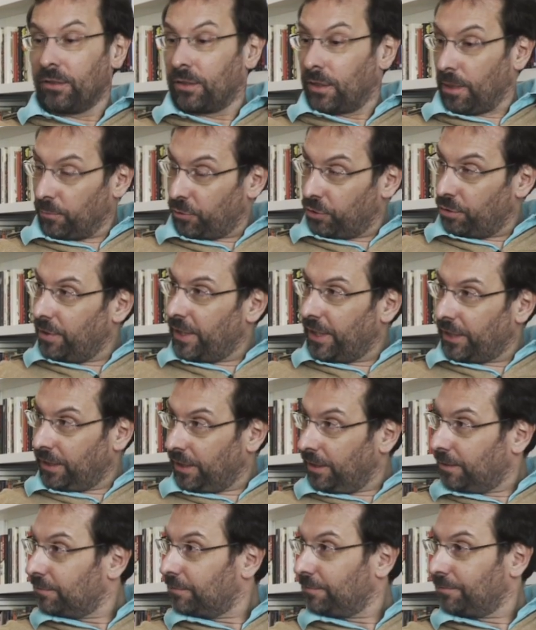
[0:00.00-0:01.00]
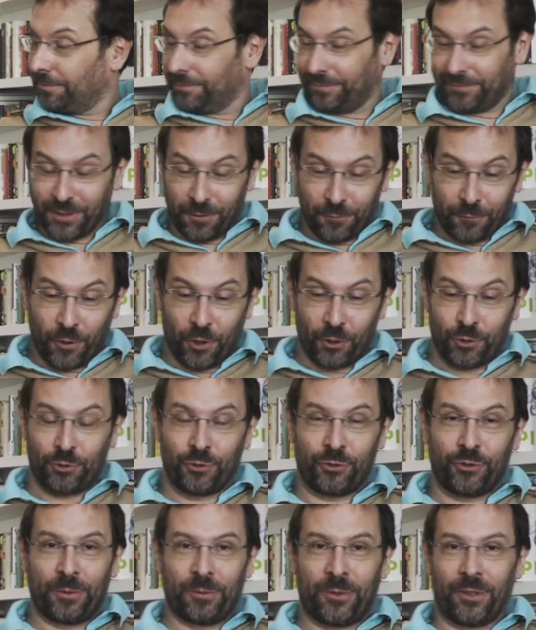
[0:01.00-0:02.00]
donc comme tu l'as dit, fort
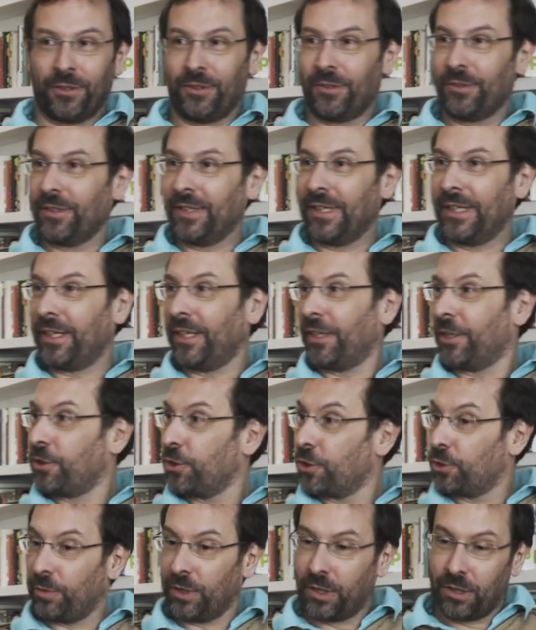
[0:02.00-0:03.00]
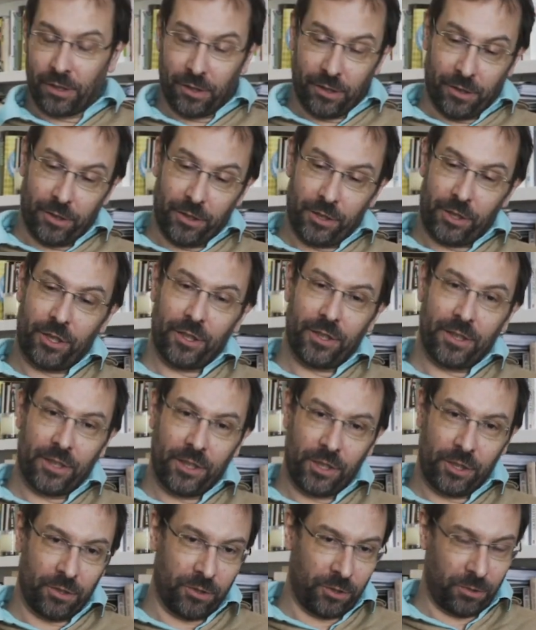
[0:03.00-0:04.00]
justement, je suis coach,
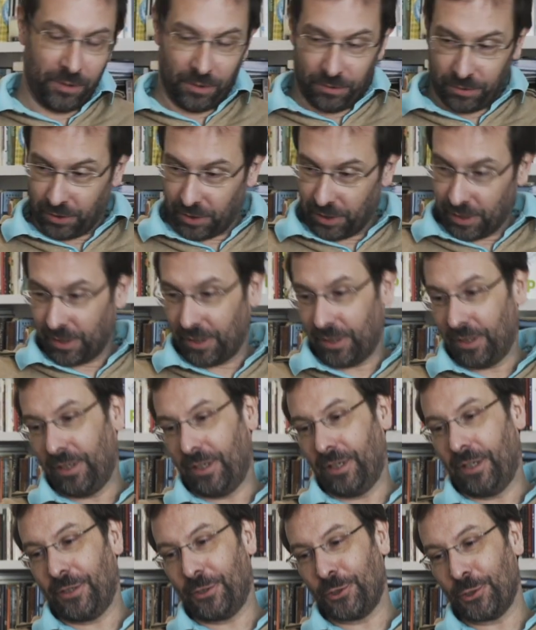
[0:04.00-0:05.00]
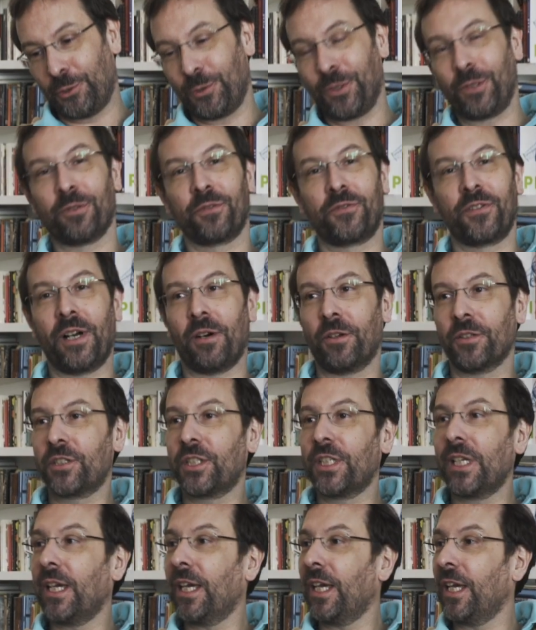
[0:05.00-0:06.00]
je suis auteur, je suis
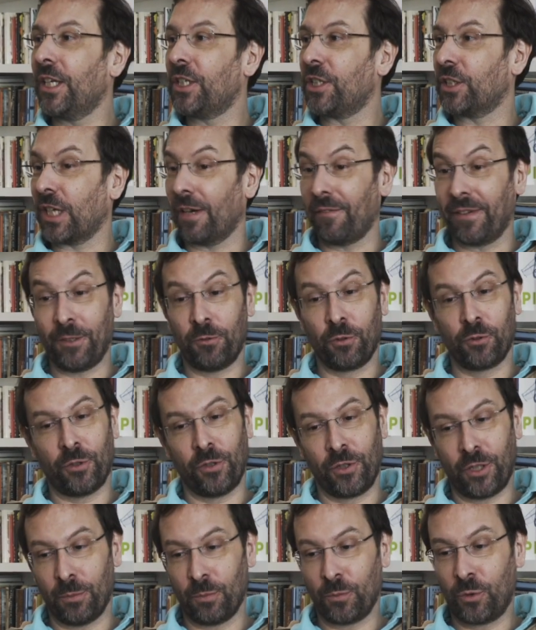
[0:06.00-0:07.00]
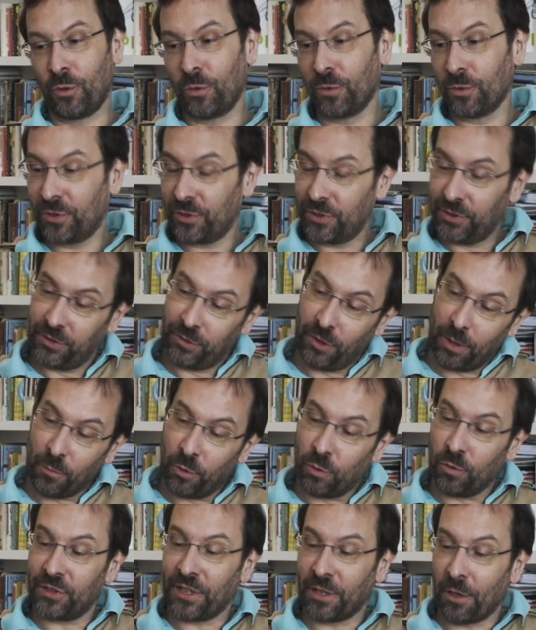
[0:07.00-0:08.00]
conférencier, j'ai travaillé longtemps comme, comme
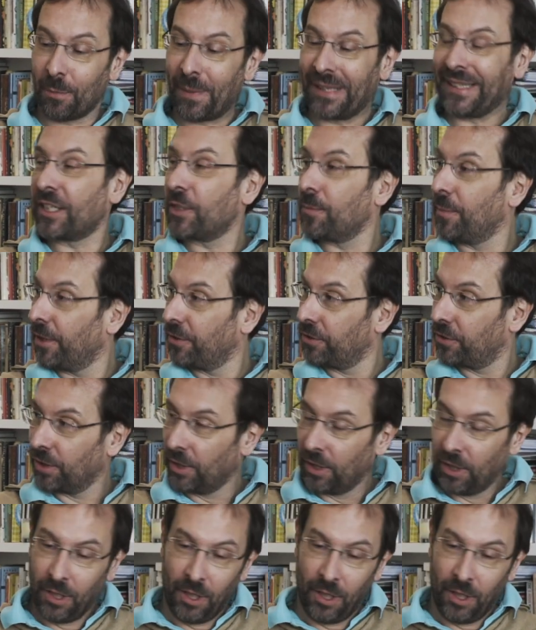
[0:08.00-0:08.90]
conseiller en management